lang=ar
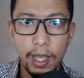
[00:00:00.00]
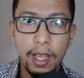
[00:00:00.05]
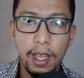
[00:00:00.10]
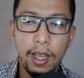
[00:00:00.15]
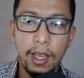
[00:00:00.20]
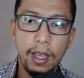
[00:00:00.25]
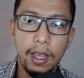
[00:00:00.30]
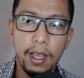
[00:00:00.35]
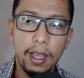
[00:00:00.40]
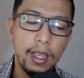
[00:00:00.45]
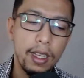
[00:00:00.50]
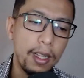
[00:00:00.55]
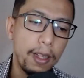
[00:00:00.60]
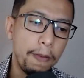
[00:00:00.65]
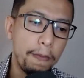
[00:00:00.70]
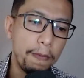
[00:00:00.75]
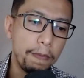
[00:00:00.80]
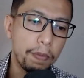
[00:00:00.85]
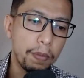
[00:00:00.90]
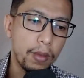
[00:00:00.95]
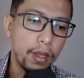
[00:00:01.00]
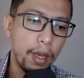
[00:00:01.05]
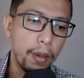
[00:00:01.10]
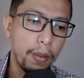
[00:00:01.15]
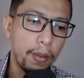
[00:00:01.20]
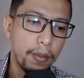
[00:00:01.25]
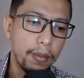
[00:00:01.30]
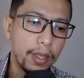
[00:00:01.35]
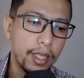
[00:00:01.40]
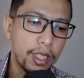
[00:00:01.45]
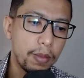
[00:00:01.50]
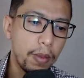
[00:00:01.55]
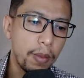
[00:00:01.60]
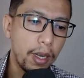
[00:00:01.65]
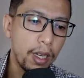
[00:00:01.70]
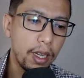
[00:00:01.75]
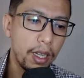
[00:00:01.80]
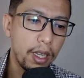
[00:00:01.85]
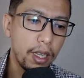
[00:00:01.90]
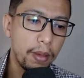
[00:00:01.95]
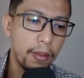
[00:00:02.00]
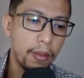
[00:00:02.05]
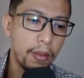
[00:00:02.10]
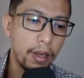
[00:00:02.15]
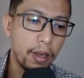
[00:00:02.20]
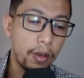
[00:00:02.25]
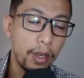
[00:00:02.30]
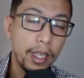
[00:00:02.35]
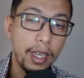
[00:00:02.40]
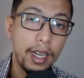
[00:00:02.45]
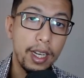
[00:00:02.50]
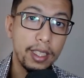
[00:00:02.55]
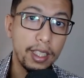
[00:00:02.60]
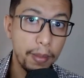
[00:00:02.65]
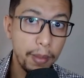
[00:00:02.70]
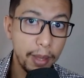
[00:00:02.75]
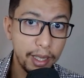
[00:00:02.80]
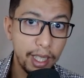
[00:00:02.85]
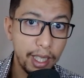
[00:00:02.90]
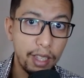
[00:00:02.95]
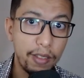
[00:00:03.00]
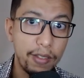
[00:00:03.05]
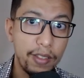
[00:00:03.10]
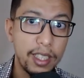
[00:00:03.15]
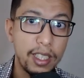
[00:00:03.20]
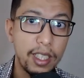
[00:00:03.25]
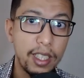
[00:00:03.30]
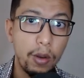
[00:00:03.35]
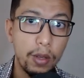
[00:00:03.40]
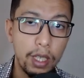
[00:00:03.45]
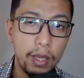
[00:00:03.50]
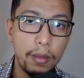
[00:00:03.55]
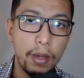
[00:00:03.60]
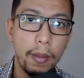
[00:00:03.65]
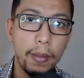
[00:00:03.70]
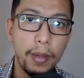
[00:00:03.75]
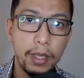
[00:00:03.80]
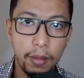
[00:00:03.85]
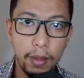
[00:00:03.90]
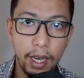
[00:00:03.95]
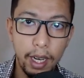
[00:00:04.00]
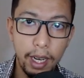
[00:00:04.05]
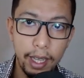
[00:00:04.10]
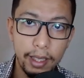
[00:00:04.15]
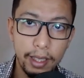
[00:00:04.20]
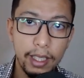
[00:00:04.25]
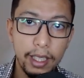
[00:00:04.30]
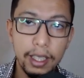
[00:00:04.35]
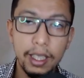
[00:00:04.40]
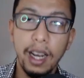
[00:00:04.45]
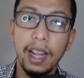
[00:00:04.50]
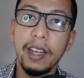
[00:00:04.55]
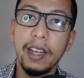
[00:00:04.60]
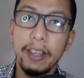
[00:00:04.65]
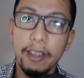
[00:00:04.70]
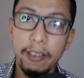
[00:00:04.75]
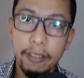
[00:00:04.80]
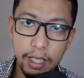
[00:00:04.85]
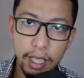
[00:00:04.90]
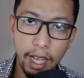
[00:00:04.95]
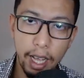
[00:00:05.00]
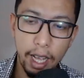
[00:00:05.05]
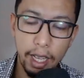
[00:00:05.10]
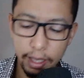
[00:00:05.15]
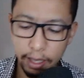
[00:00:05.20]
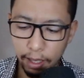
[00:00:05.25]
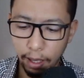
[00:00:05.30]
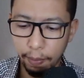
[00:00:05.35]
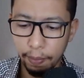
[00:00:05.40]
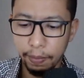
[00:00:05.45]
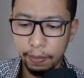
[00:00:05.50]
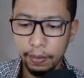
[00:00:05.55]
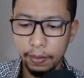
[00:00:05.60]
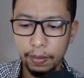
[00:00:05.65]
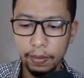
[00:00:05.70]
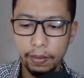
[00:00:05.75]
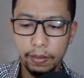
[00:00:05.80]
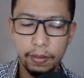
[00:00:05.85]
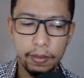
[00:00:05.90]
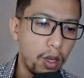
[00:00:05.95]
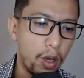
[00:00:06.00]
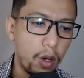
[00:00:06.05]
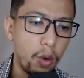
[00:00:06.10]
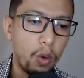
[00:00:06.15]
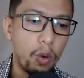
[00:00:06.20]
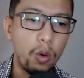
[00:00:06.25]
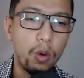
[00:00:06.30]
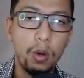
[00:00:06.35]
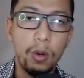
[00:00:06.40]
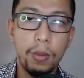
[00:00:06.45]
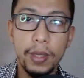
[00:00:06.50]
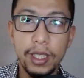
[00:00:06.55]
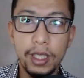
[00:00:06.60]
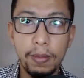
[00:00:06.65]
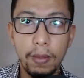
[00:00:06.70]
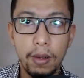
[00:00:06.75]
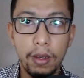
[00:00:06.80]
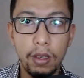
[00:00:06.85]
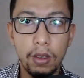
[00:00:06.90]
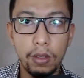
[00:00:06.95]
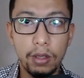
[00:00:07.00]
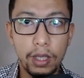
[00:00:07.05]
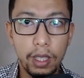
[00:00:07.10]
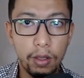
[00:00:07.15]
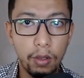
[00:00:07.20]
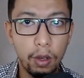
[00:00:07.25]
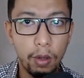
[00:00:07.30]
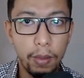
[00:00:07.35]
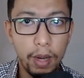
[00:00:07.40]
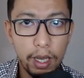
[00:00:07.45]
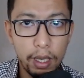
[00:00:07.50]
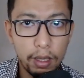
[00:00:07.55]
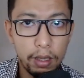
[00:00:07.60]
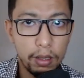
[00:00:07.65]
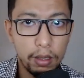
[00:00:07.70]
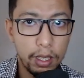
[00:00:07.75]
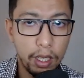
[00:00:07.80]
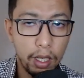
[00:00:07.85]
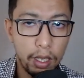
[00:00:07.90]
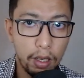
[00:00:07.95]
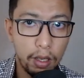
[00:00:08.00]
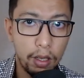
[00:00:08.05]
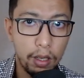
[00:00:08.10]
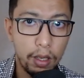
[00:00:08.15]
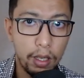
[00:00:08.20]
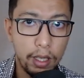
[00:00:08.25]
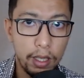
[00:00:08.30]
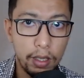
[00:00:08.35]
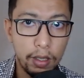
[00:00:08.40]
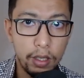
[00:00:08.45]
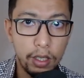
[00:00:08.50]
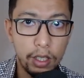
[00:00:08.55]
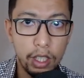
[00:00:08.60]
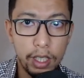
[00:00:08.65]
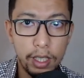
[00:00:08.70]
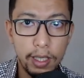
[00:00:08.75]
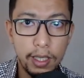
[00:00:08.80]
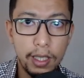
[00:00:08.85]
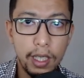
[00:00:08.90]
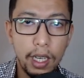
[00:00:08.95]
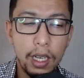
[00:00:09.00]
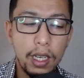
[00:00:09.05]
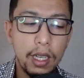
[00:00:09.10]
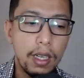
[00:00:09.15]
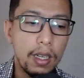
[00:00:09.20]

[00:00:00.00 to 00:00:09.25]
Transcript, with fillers: آه بالنسبه وكاين حتى ماده الفيزياء والكيمياء بالنسبه للدين راه نفس القضيه وبالنسبه للاستاذ عمر ديال الانجليزيه